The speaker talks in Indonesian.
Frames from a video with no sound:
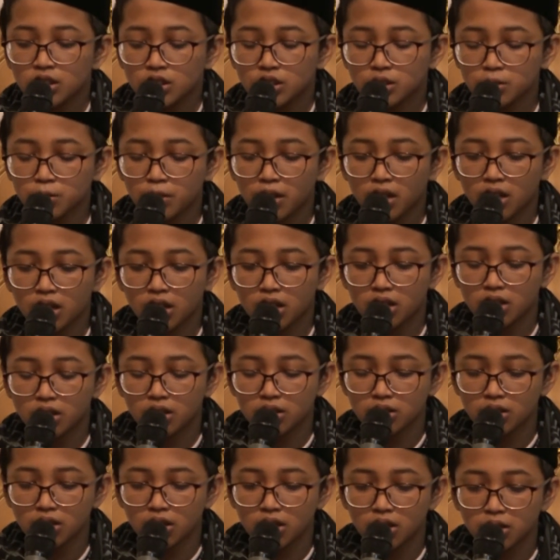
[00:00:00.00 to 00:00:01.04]

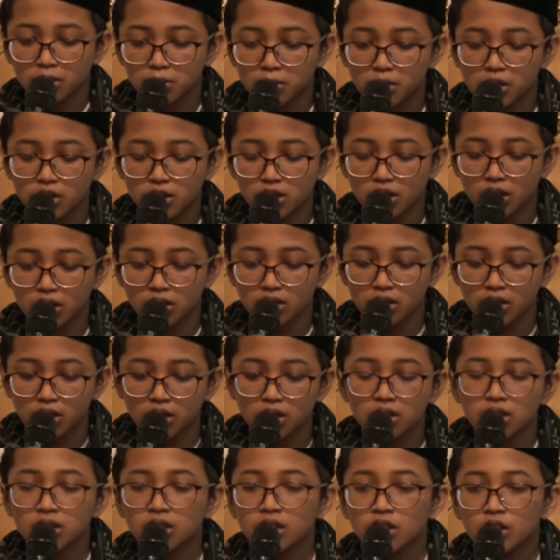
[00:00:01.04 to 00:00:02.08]
Subhanallah, Masya
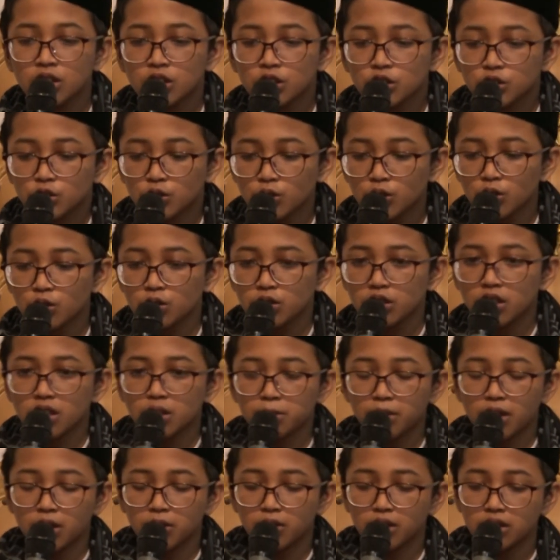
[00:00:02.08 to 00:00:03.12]
Allah. Sungguh
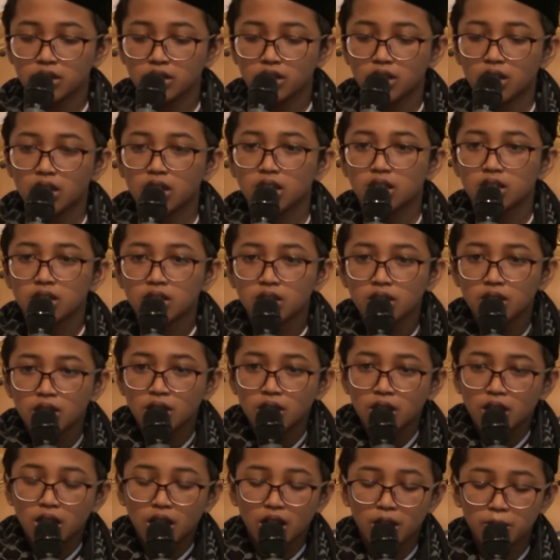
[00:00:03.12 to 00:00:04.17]
dermawannya
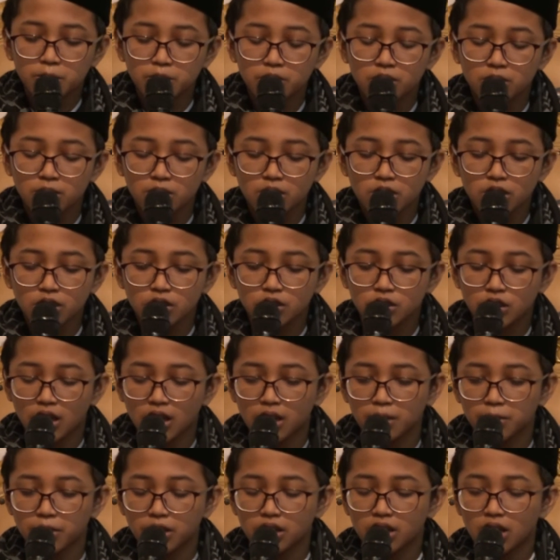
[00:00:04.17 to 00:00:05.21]
Ab
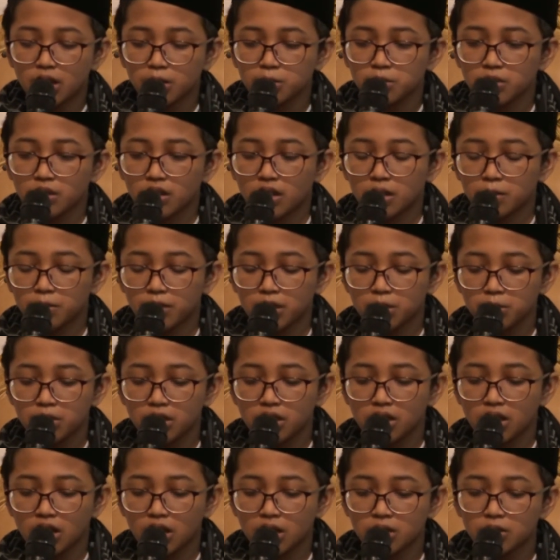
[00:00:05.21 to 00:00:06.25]
sahabat Abdurrahman
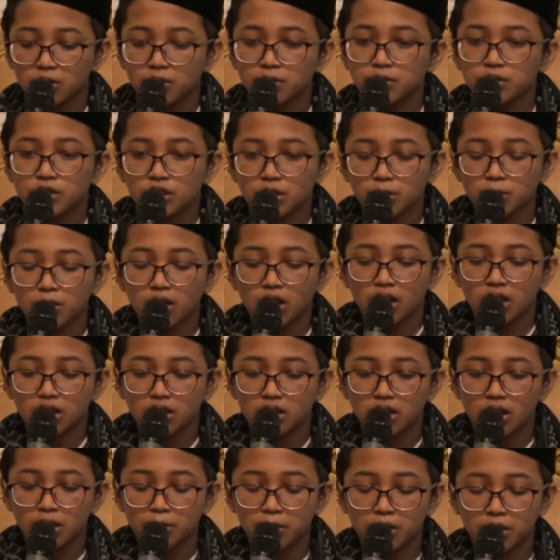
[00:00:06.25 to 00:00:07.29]
bin Auf. Semoga
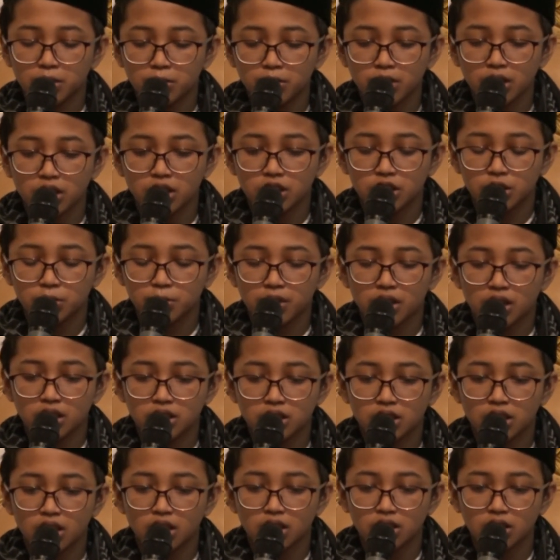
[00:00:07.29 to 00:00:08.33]
dapat
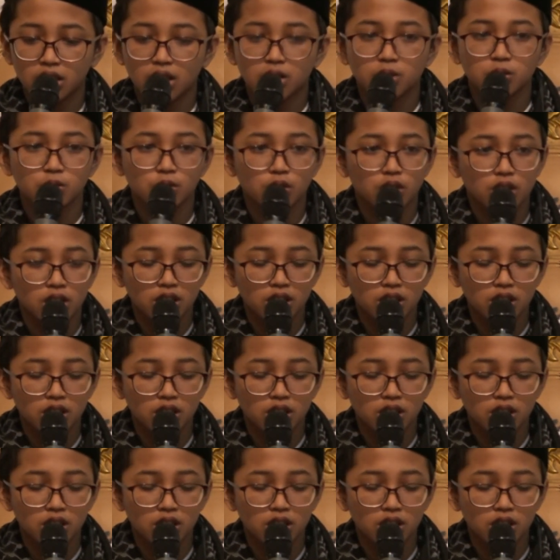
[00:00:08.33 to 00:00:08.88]
menginspirasi kita untuk